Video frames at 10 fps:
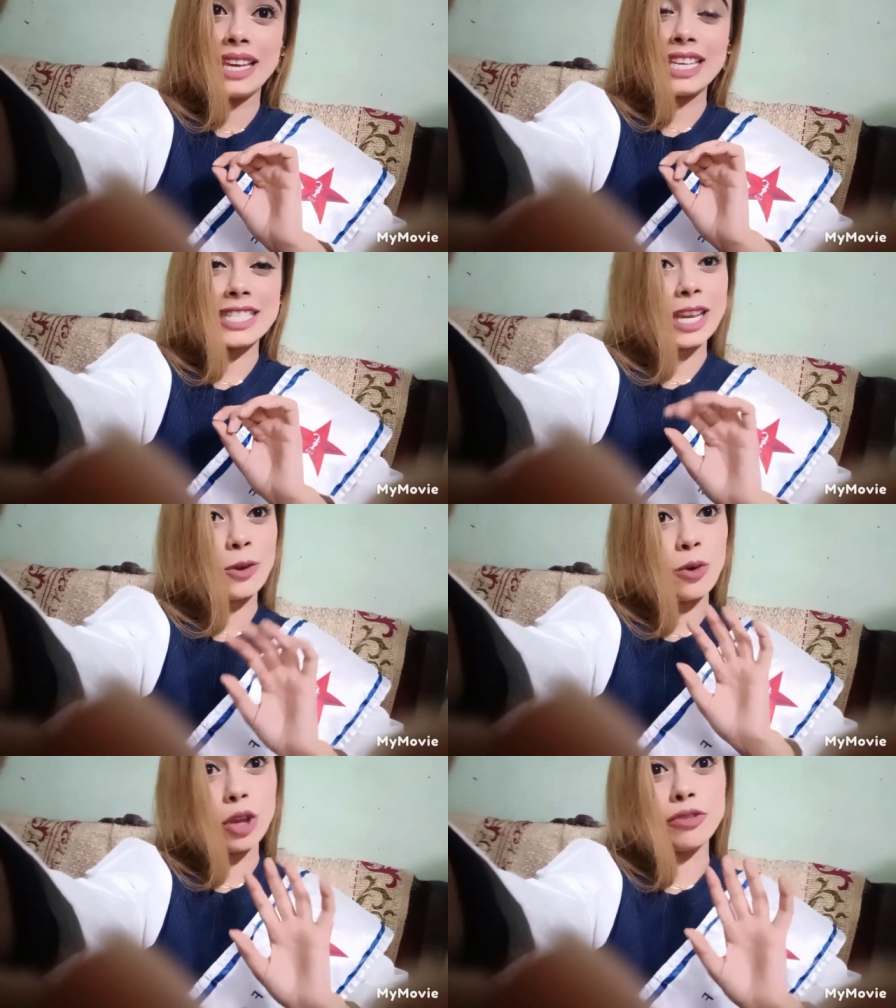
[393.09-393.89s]
इससे
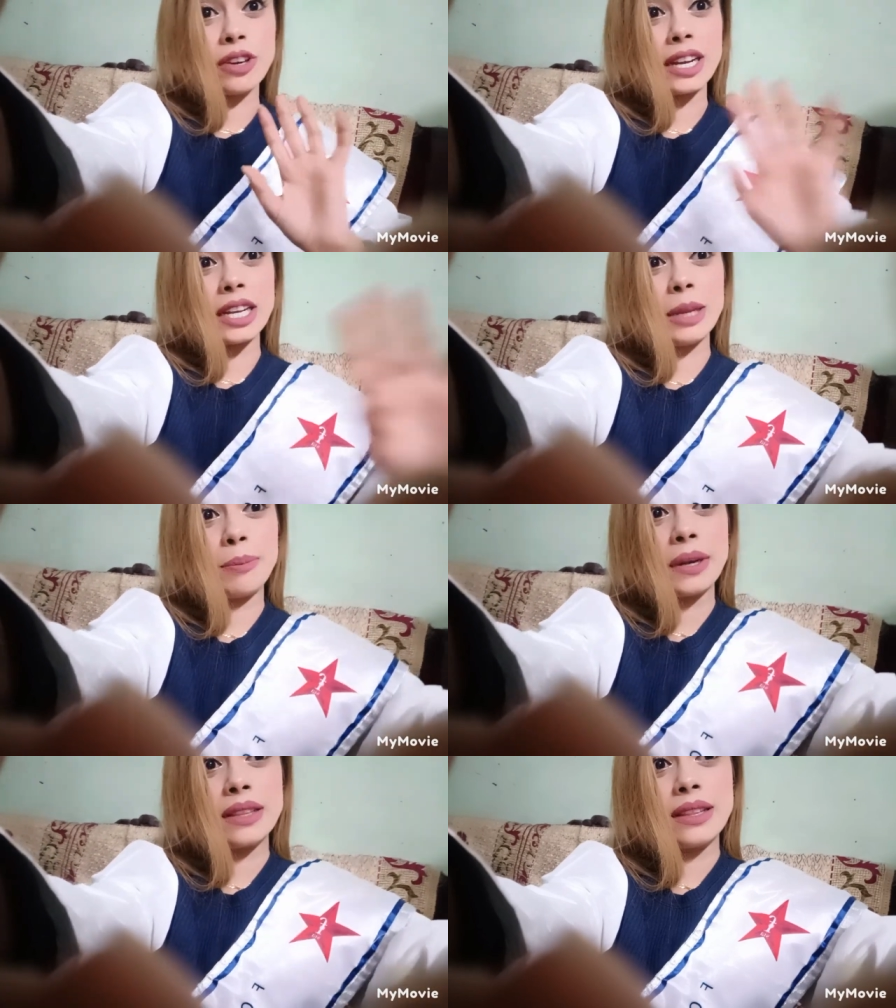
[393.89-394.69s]
कोई फ़र्क नहीं
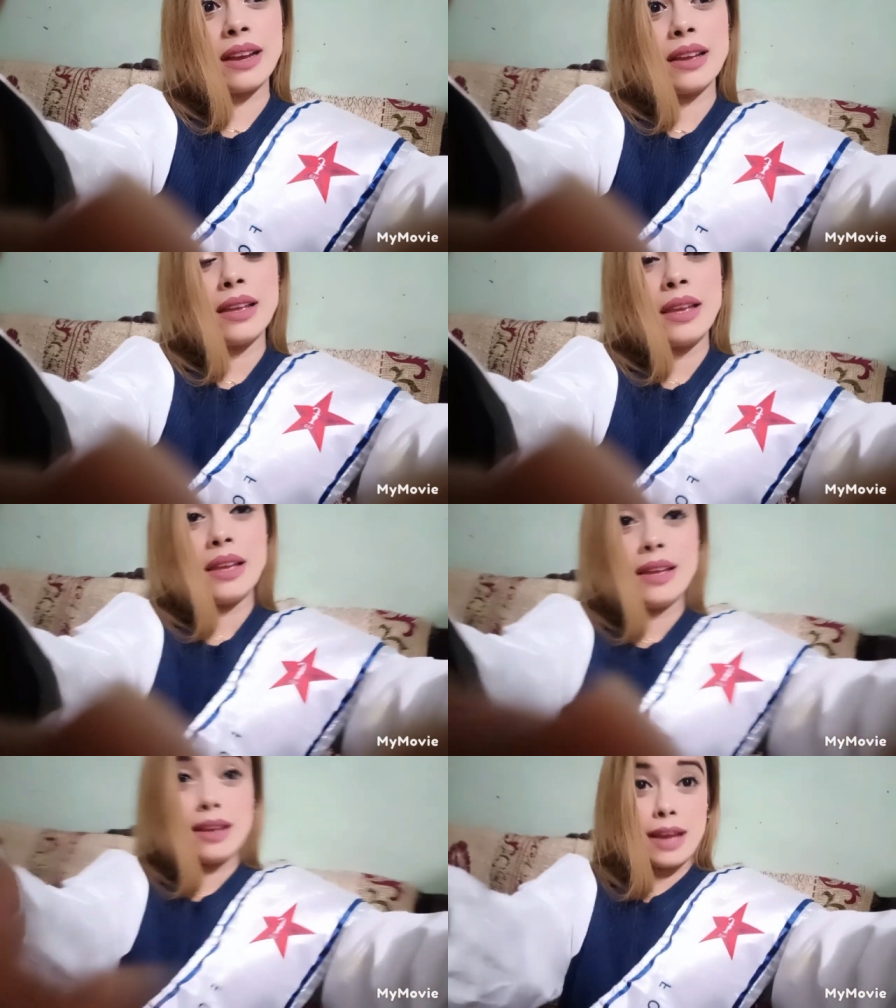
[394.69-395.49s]
पड़ता
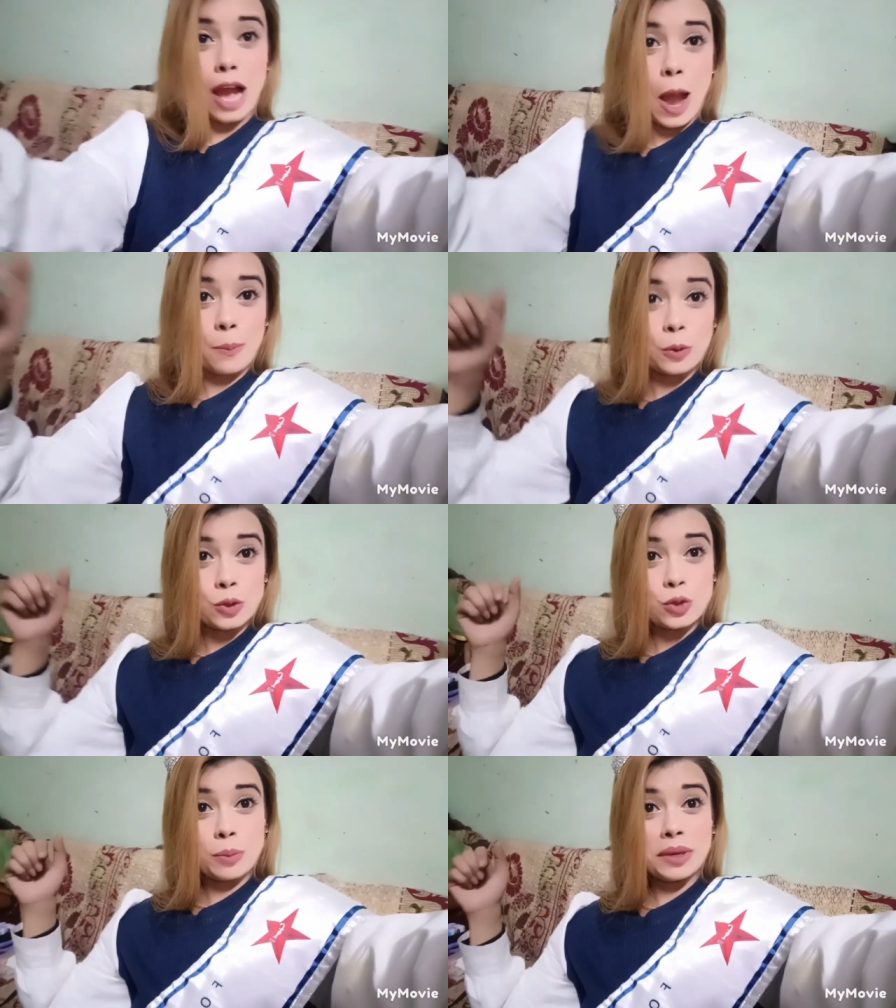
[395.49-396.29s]
आपको
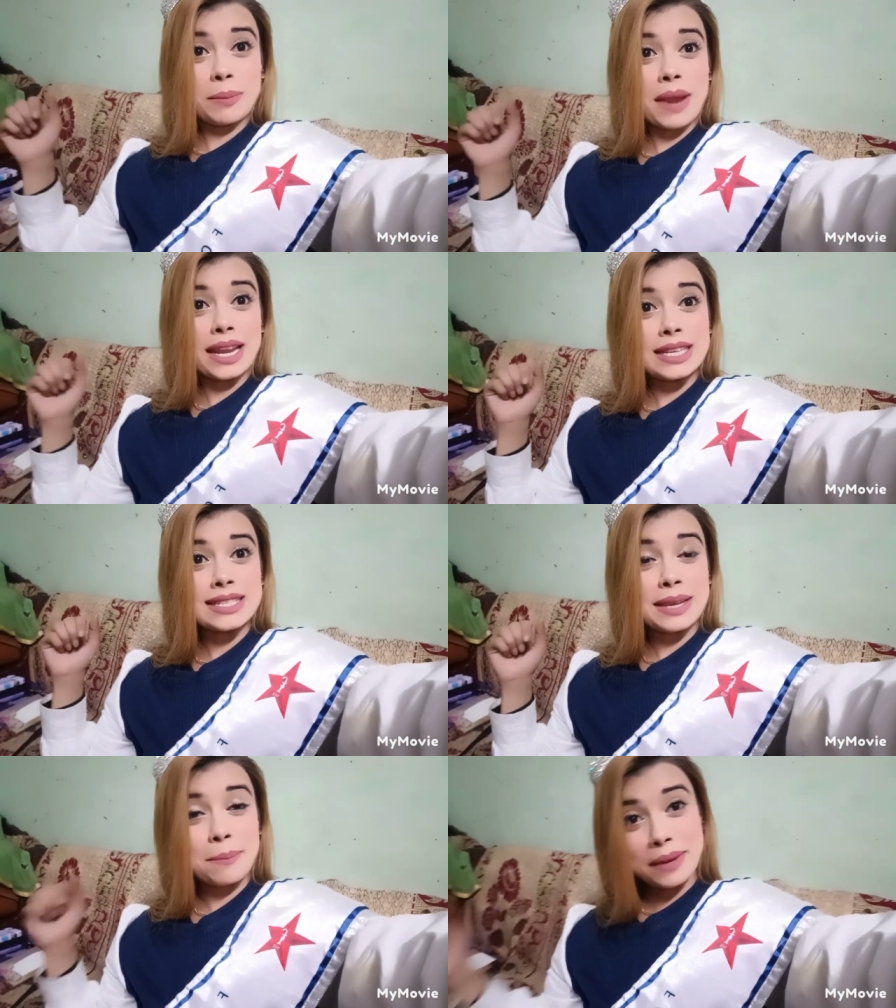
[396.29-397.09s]
जो अपनी मेहनत
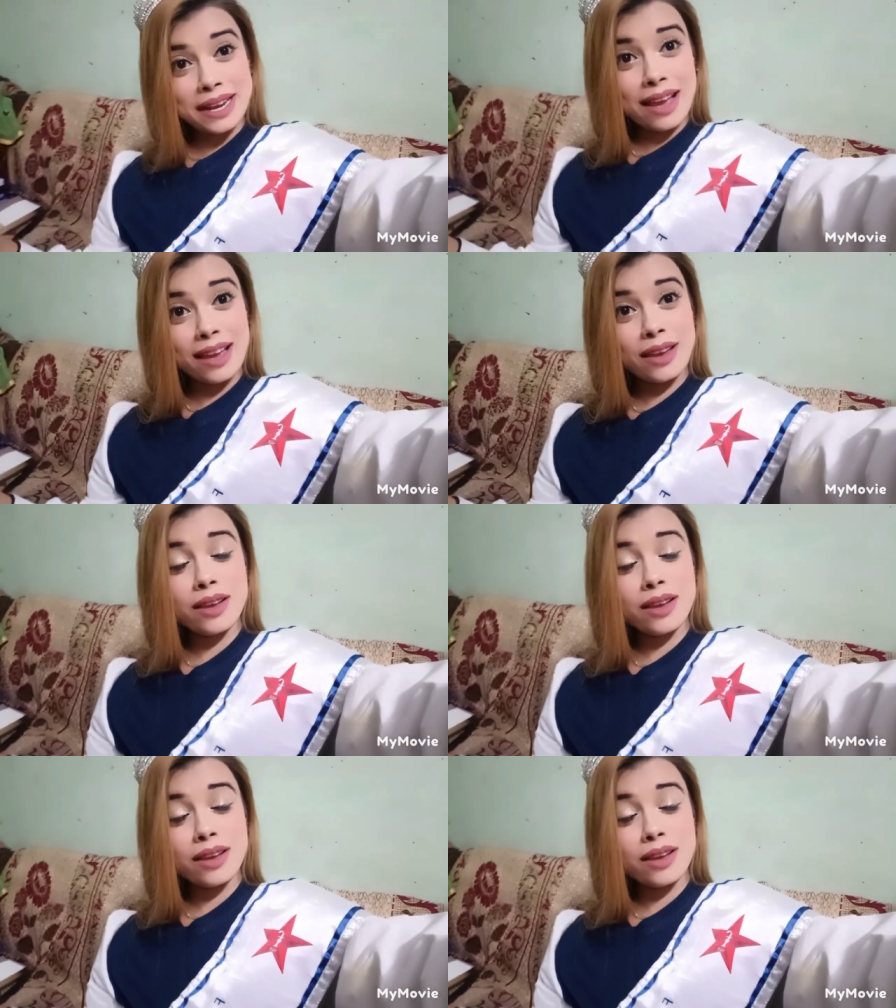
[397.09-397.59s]
से मिला है